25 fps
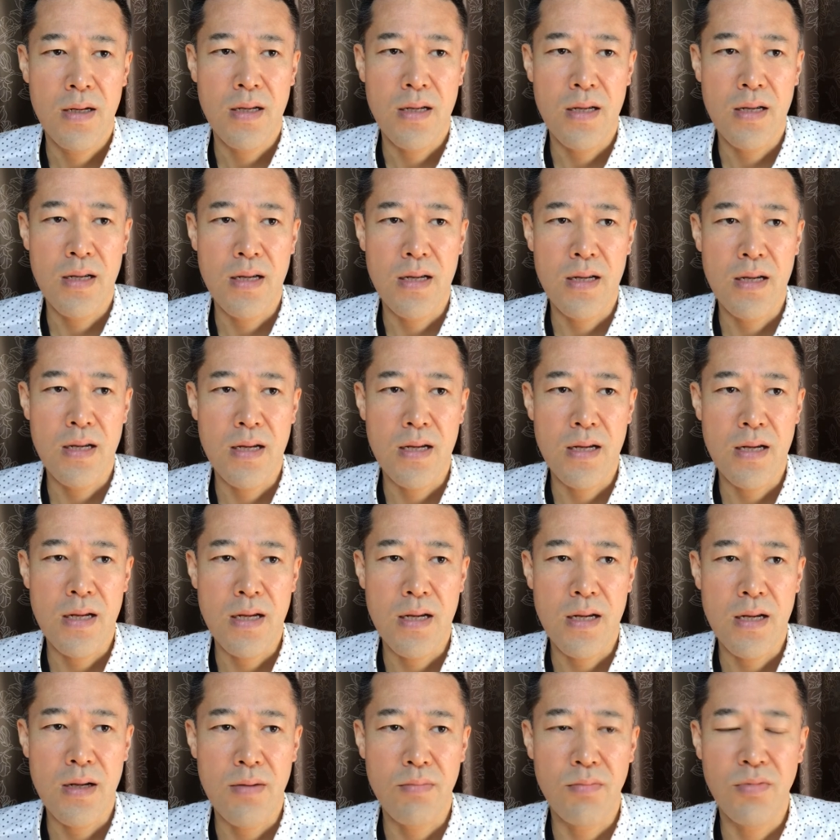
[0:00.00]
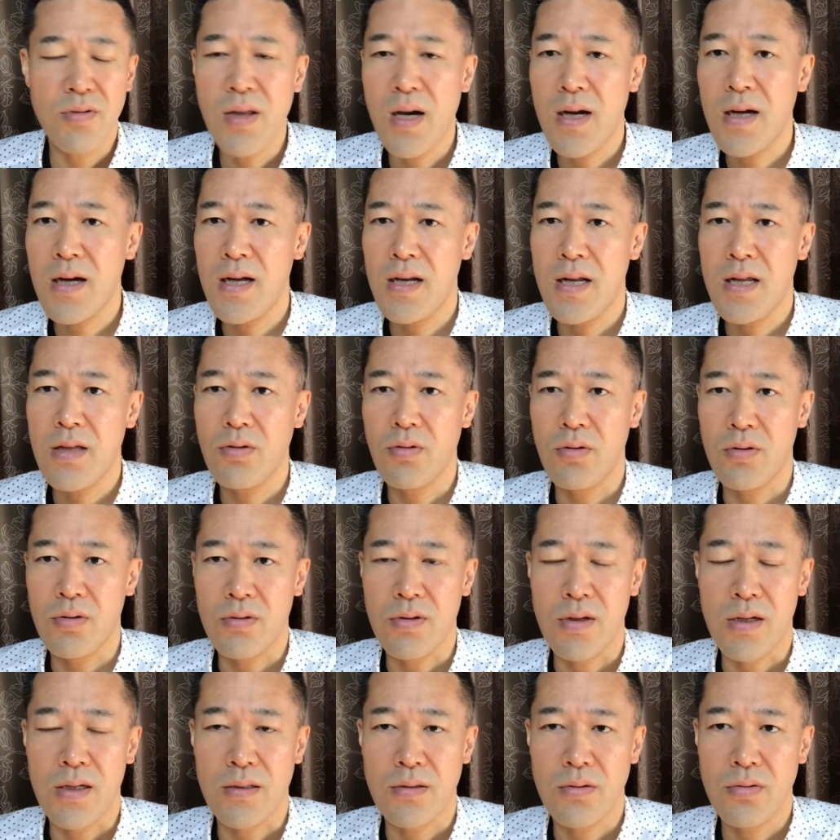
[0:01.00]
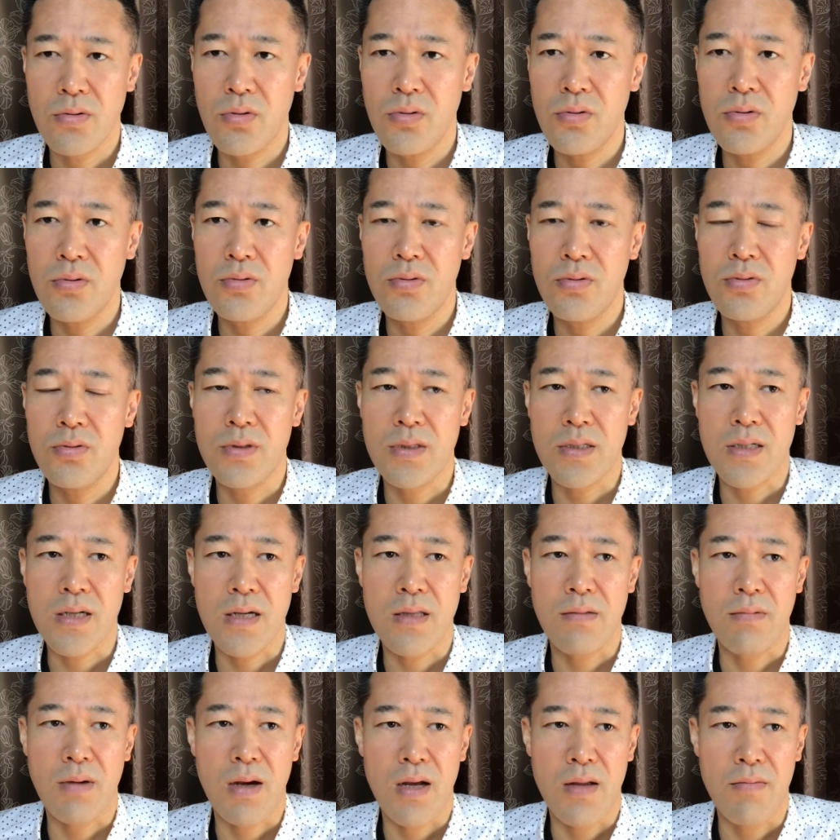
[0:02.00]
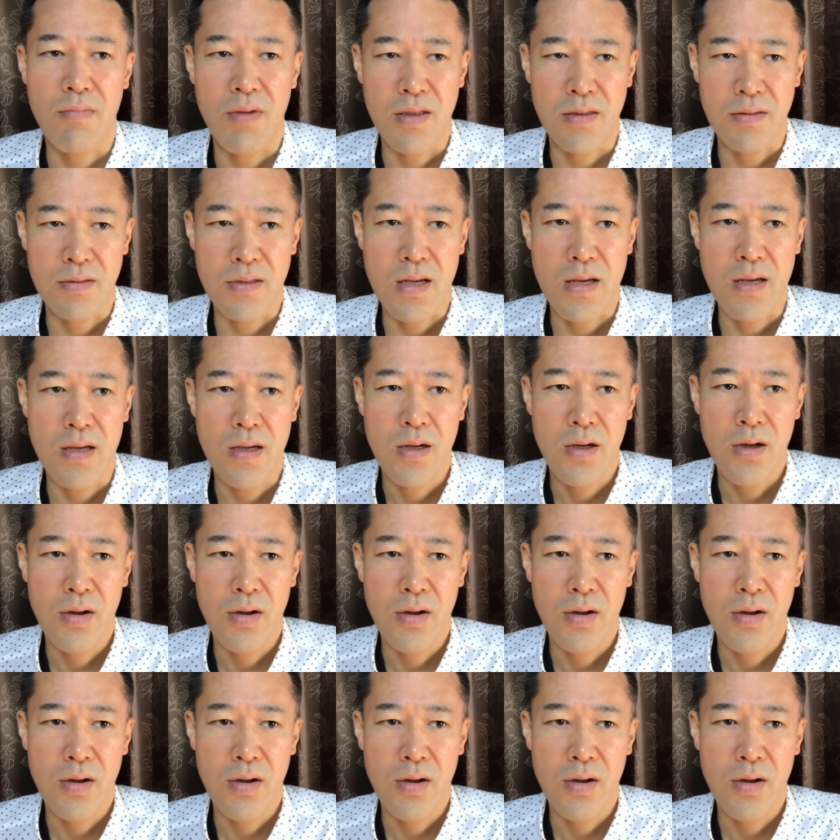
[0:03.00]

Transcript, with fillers: えー、無駄金というかそういうふうに考えますね。